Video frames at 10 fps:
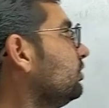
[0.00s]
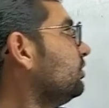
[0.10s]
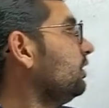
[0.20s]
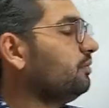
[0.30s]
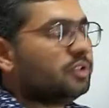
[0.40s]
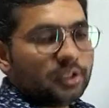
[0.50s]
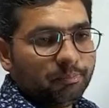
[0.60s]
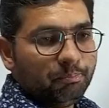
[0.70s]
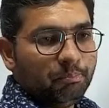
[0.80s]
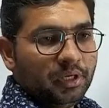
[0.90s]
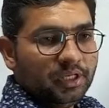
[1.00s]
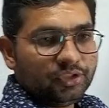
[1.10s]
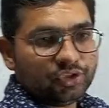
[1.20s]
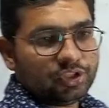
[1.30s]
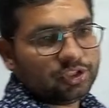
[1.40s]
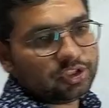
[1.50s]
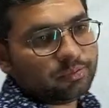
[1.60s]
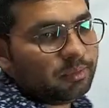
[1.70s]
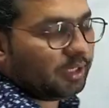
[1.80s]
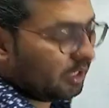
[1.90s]
सबसे मेन चीज
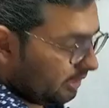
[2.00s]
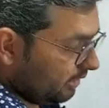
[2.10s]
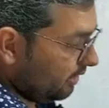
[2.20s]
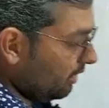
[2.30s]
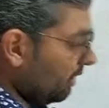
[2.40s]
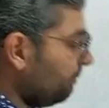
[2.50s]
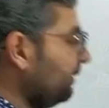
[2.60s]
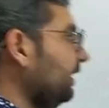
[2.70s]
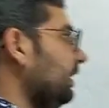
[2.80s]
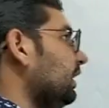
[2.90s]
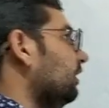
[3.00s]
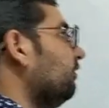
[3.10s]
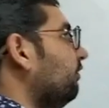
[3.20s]
इसमें क्या है मैं एक